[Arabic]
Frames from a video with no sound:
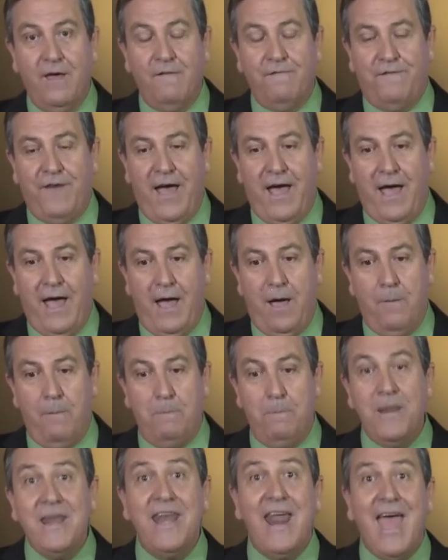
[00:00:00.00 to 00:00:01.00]

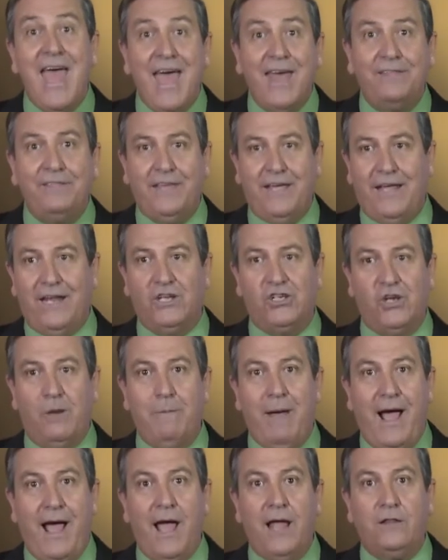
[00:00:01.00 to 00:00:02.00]
فمن هذه
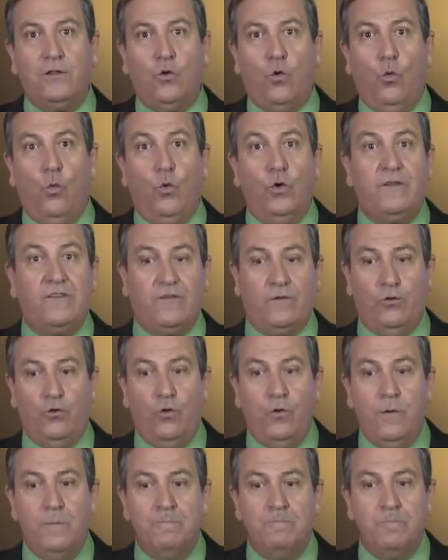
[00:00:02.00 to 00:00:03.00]
الجماعات
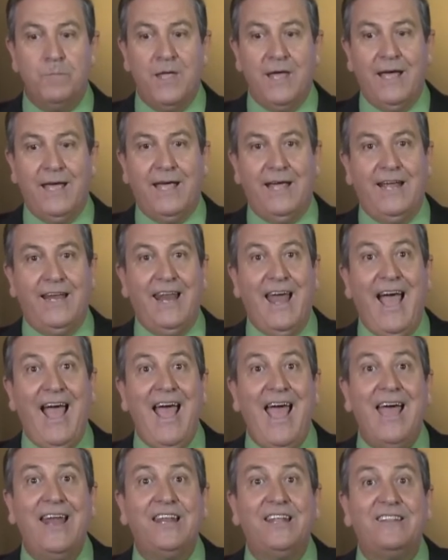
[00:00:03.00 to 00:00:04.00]
وصلوا إلى
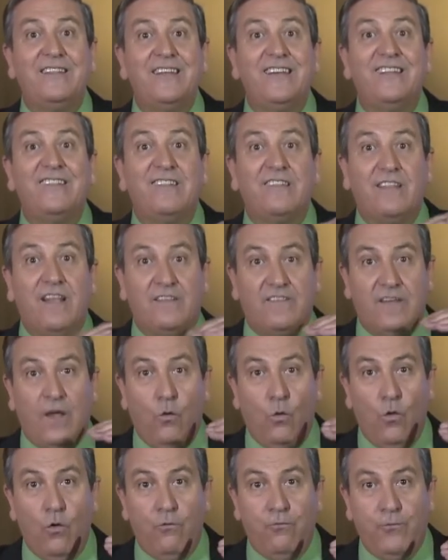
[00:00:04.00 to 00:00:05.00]
حالة
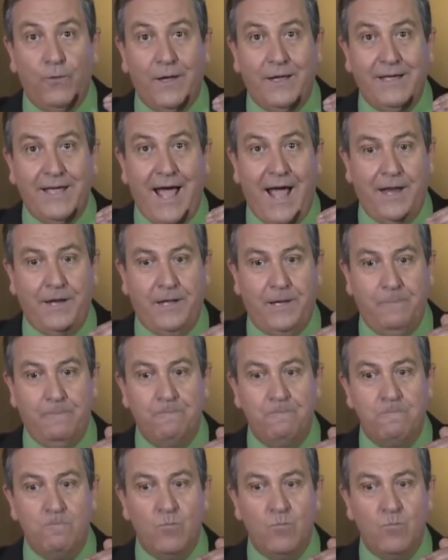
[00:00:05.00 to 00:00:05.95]
التصوف يعني